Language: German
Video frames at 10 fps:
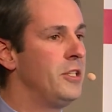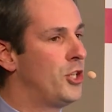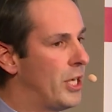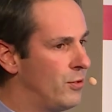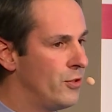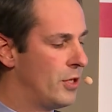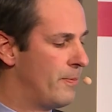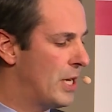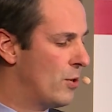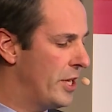die Schaffung
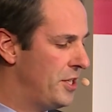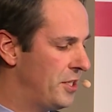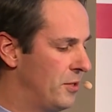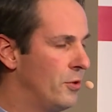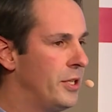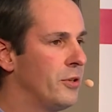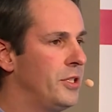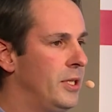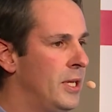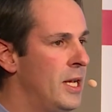von Baurechten und auch
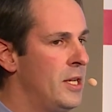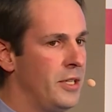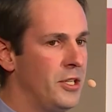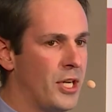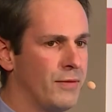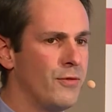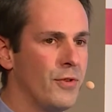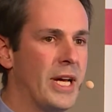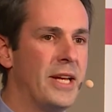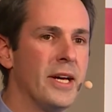die den Schaffung
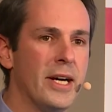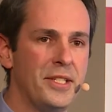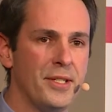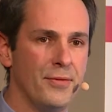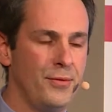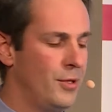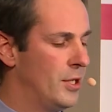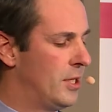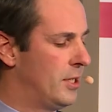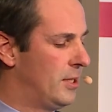von Anreizen
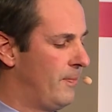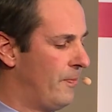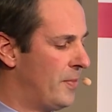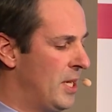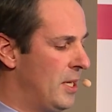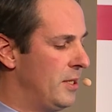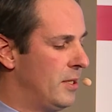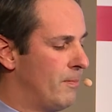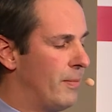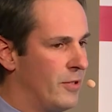für
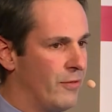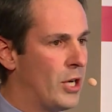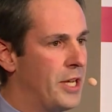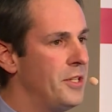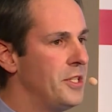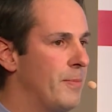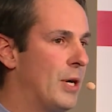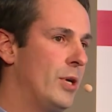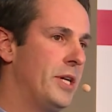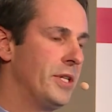ähm, vorhandenes
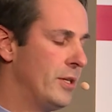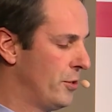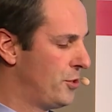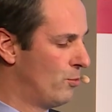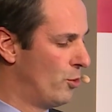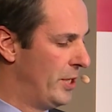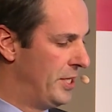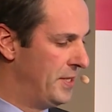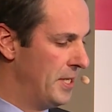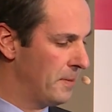Bauland dann auch zu
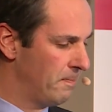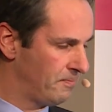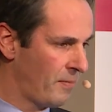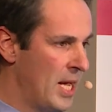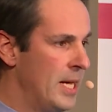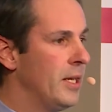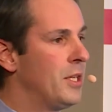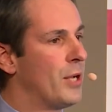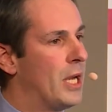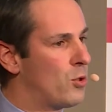mobilisieren.
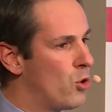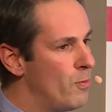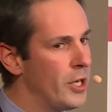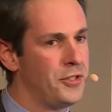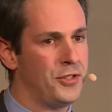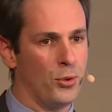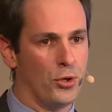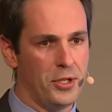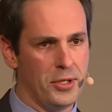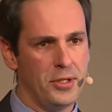Regionale
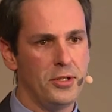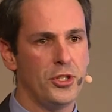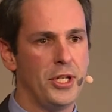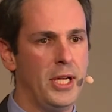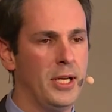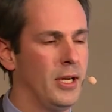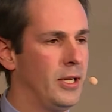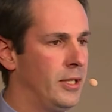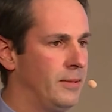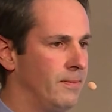Kooperationen stehen,
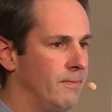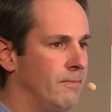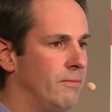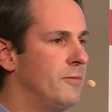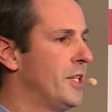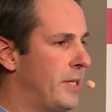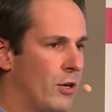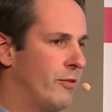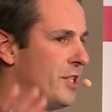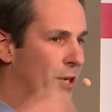ähm, sind
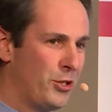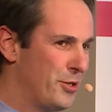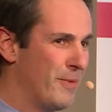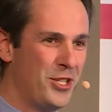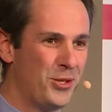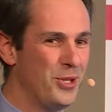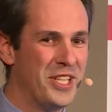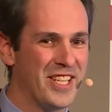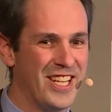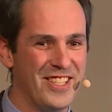auch, das war schon zu meinen
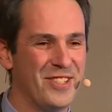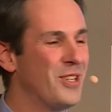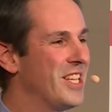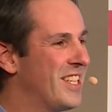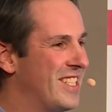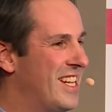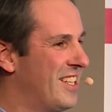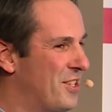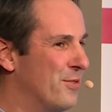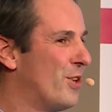Studienzeiten so, dass das
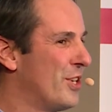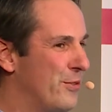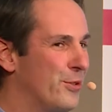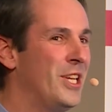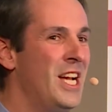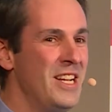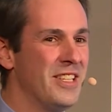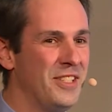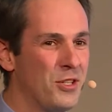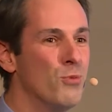eigentlich gefordert wurde,
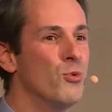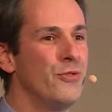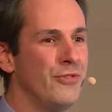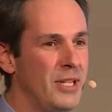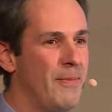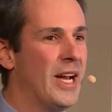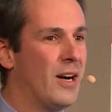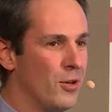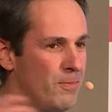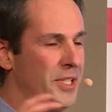dass die Kommunen viel mehr
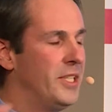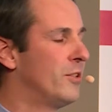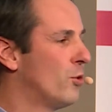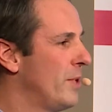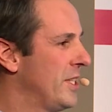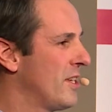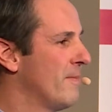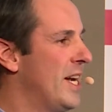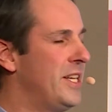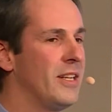auch mit ihren
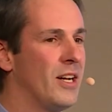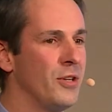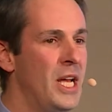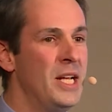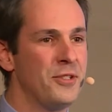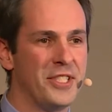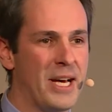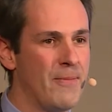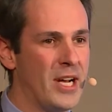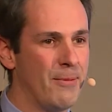Umlandgemeinden auch
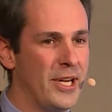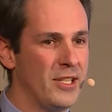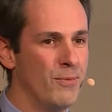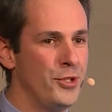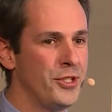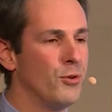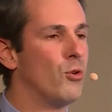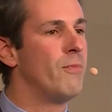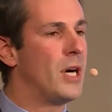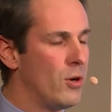zusammenarbeiten müssen,
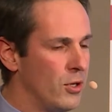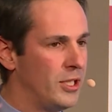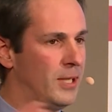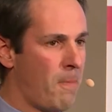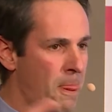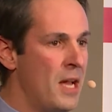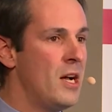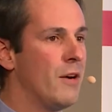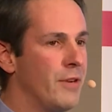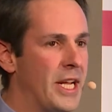um auch ähm,
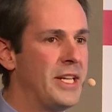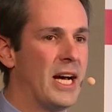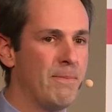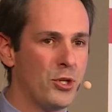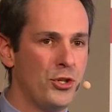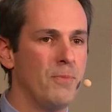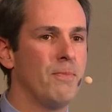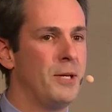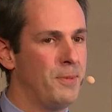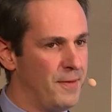aufeinander abgestimmt
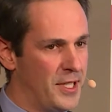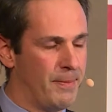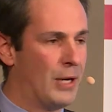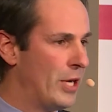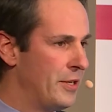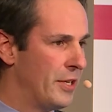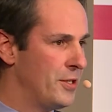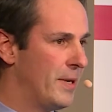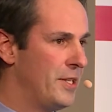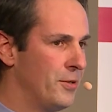beispielsweise
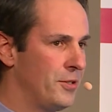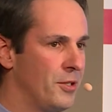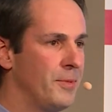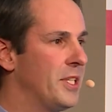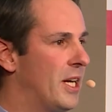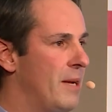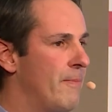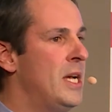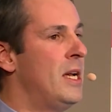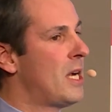Baulandausweisungen zu
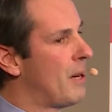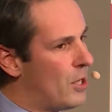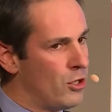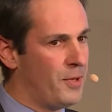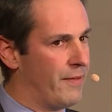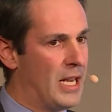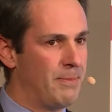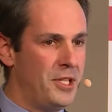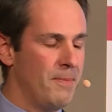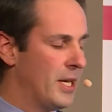betreiben. Aber auch im
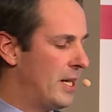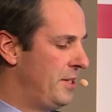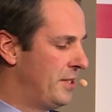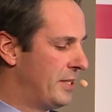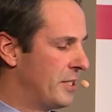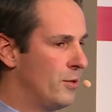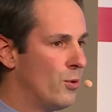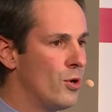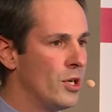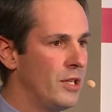gewerblichen Bereich hat das eine
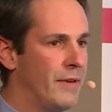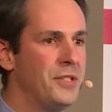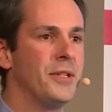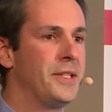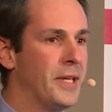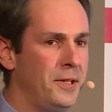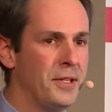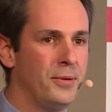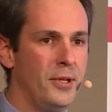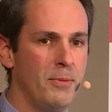hohe Relevanz und erst recht
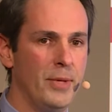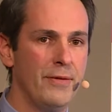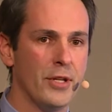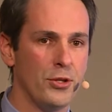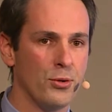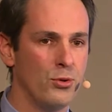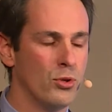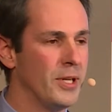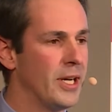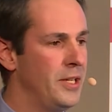natürlich im
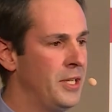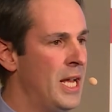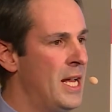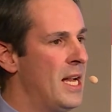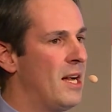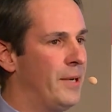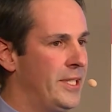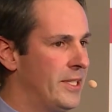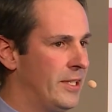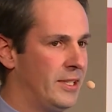Infrastrukturbereich Bereich. Aber
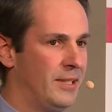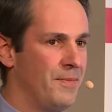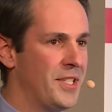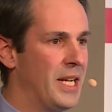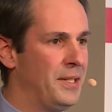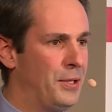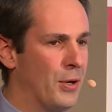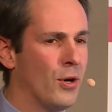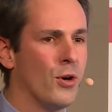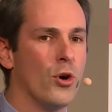hier ähm, zeigt sich
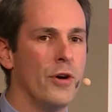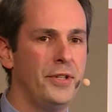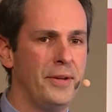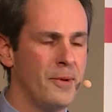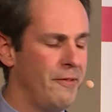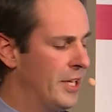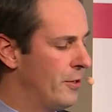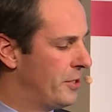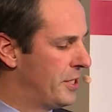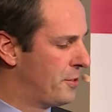doch auch häufig immer wieder
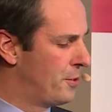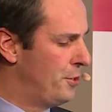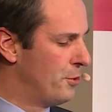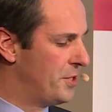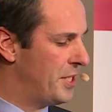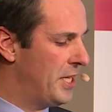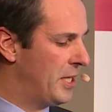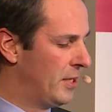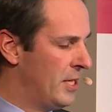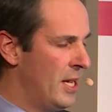noch das Kirchtumsdenken,